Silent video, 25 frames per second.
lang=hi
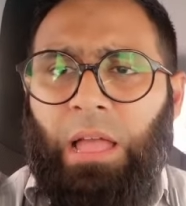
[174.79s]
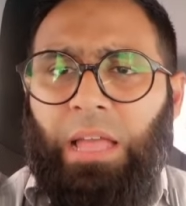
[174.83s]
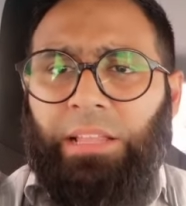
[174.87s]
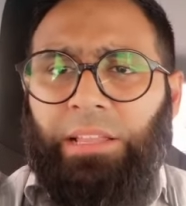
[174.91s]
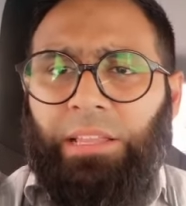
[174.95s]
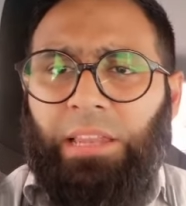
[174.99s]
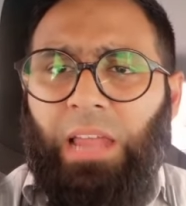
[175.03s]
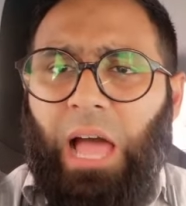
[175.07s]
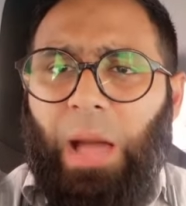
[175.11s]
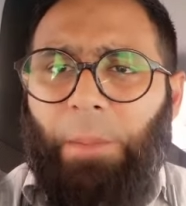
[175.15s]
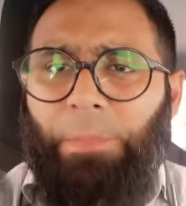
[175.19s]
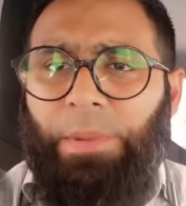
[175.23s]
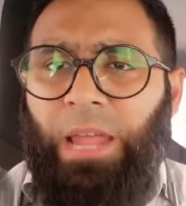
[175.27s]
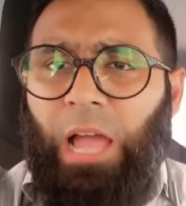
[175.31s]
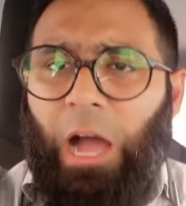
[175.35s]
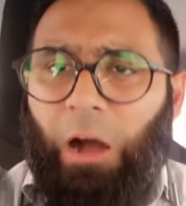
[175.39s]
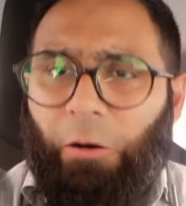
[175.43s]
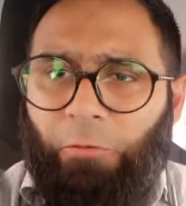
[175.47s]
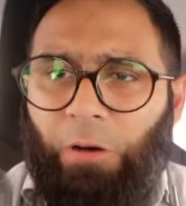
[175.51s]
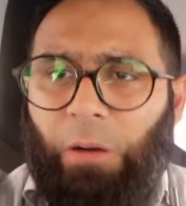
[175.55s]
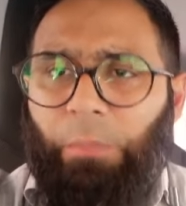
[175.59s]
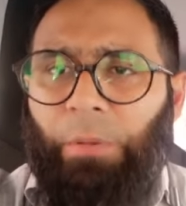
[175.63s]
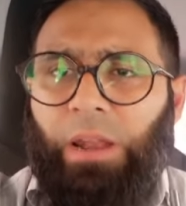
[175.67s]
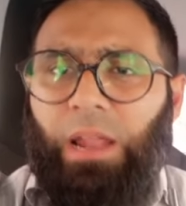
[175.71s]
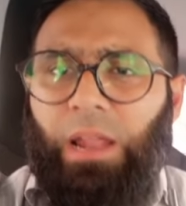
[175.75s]
इतना आपने
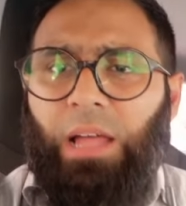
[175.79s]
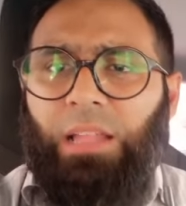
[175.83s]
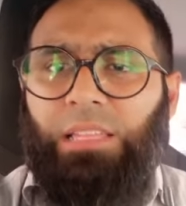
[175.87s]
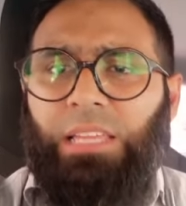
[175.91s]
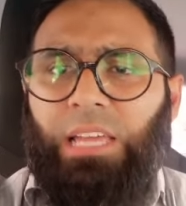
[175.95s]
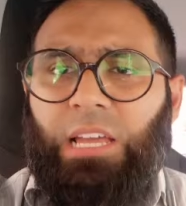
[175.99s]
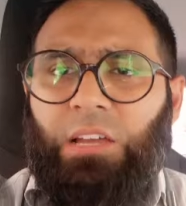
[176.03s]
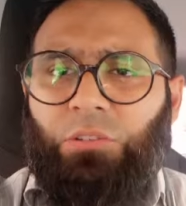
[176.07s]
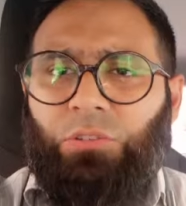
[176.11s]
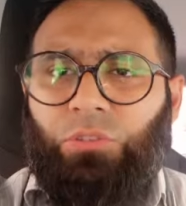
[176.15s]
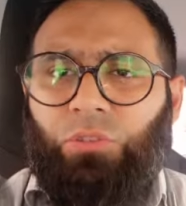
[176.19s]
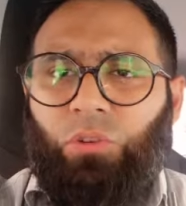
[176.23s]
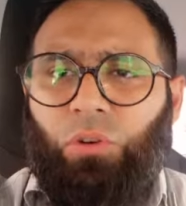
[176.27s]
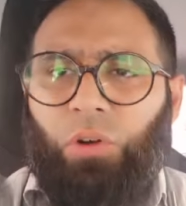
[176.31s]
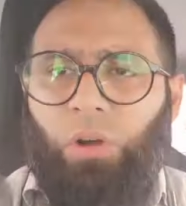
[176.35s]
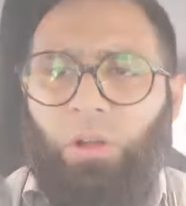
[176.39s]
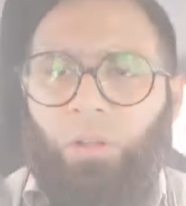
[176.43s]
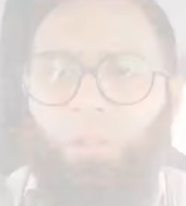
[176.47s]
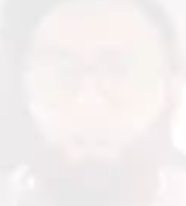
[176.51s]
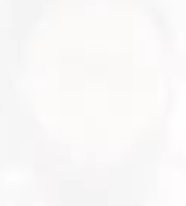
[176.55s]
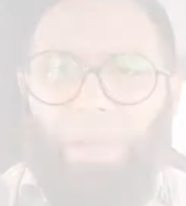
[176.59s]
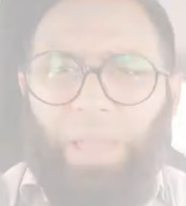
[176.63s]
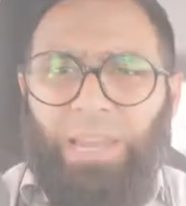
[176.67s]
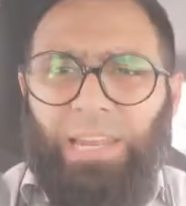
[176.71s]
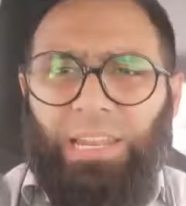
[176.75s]
हवा बना दिया उसको
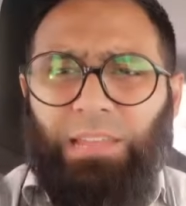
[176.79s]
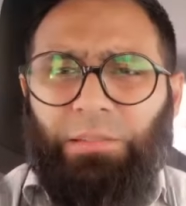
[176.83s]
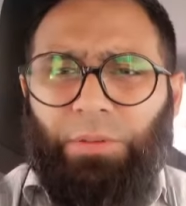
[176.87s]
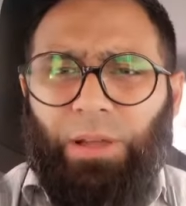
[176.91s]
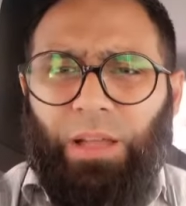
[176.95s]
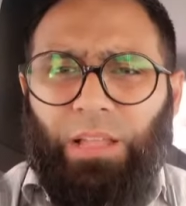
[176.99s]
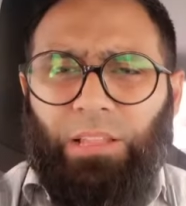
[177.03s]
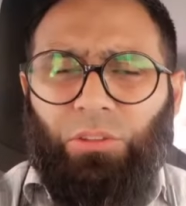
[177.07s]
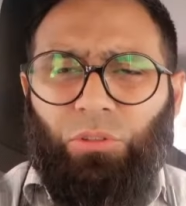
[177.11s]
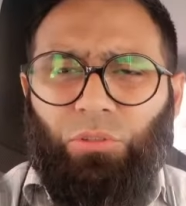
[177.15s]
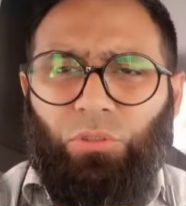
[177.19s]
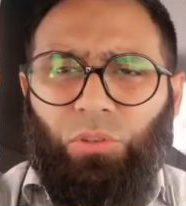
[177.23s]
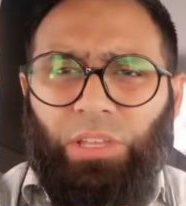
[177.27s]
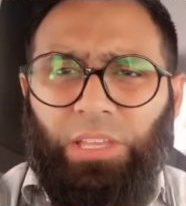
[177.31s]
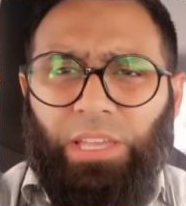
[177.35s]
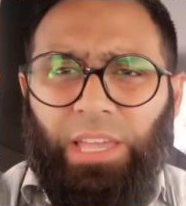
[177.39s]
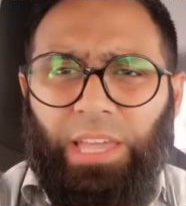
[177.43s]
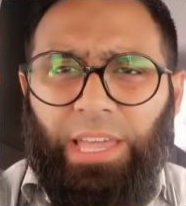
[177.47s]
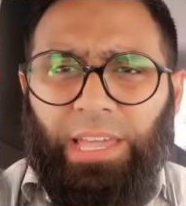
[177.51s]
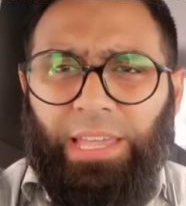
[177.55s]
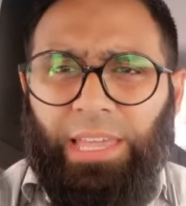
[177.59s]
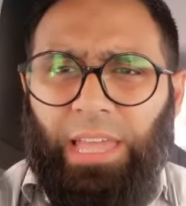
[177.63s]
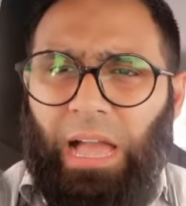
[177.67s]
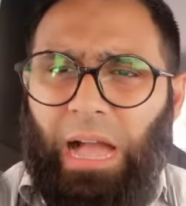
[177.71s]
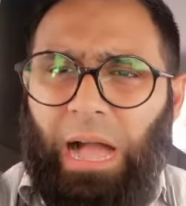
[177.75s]
पहली बात तो
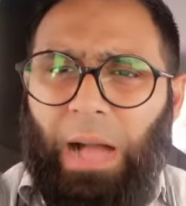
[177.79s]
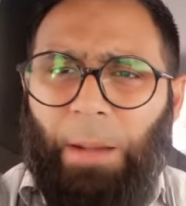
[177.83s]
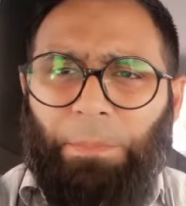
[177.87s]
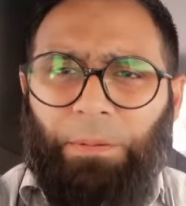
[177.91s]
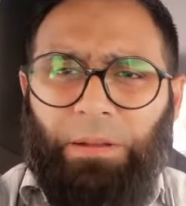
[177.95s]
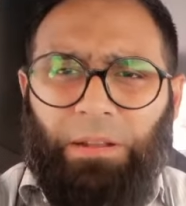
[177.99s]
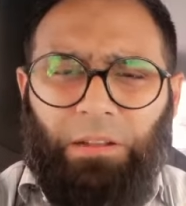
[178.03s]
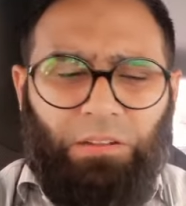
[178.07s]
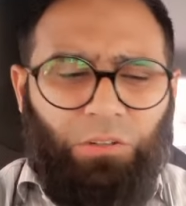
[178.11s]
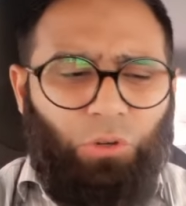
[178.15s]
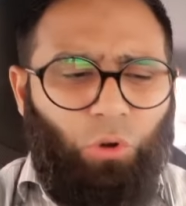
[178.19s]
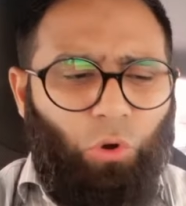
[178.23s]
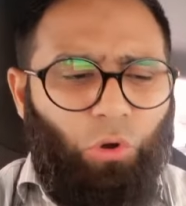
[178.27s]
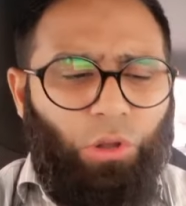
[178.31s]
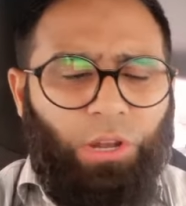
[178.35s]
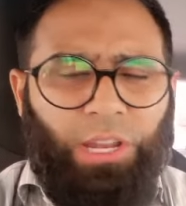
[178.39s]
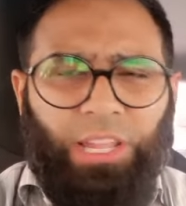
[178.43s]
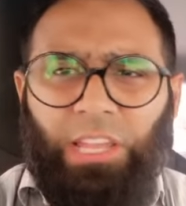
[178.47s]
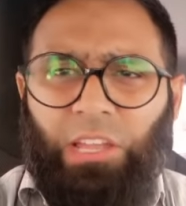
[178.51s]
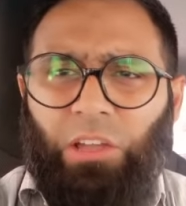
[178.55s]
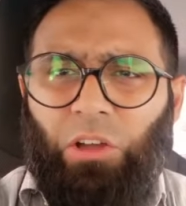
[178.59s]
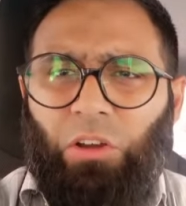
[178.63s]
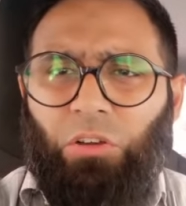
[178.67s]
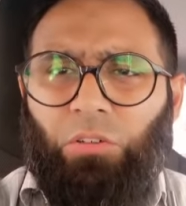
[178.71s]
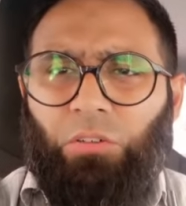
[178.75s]
ये कि आप
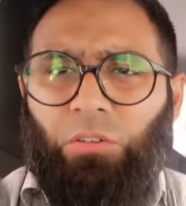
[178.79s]
कोहली